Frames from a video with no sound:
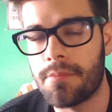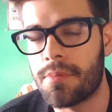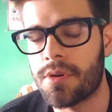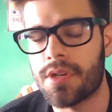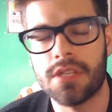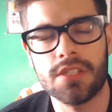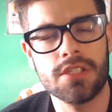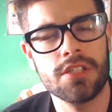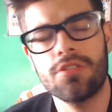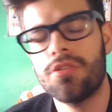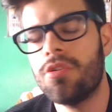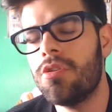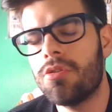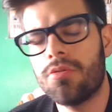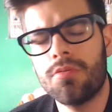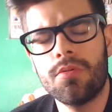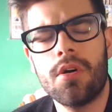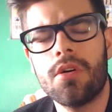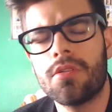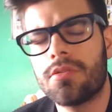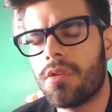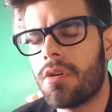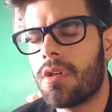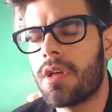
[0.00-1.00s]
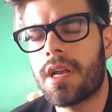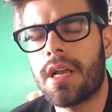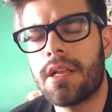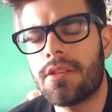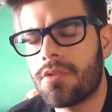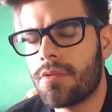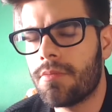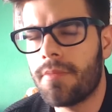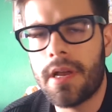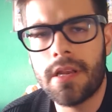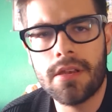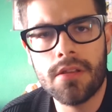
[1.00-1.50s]
Porque si solo todo el
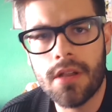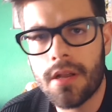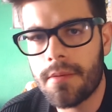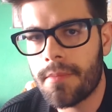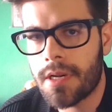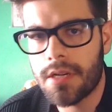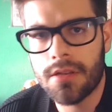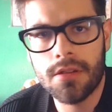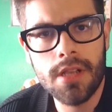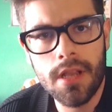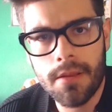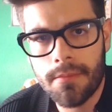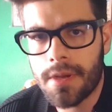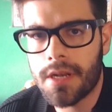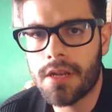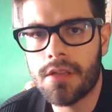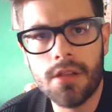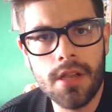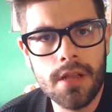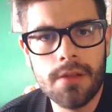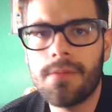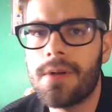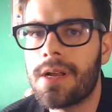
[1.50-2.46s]
rato Mario Gamma Mario Kart, Mario Kart,